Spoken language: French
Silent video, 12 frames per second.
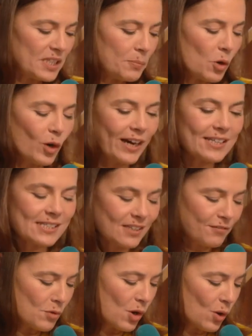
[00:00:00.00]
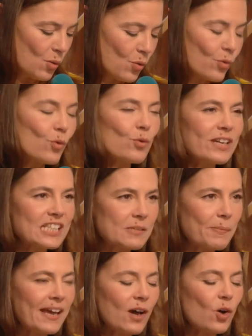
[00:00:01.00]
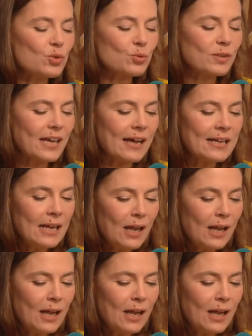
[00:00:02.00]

petit, progressivement, on, l'espère. En tout cas,